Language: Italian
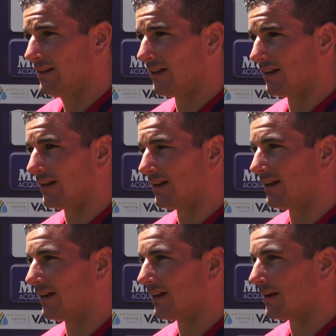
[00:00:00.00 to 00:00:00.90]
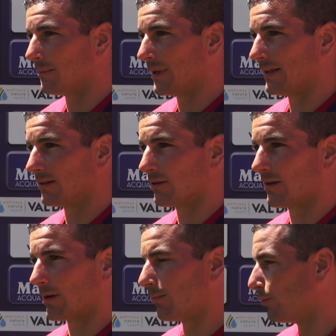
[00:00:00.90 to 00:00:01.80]
eh, mi ha detto
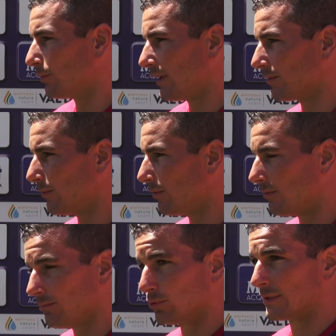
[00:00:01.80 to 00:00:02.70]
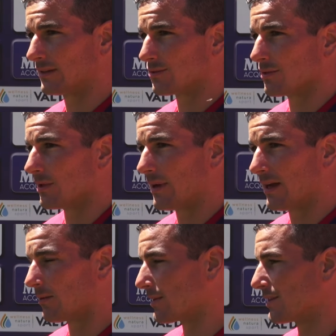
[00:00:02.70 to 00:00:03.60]
che avrebbe puntato, puntato, su di
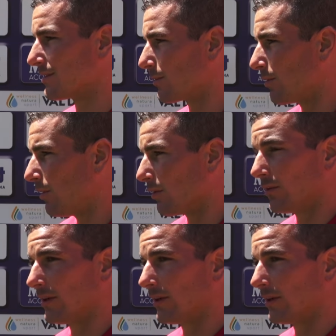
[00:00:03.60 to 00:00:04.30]
me in qualsiasi ruolo.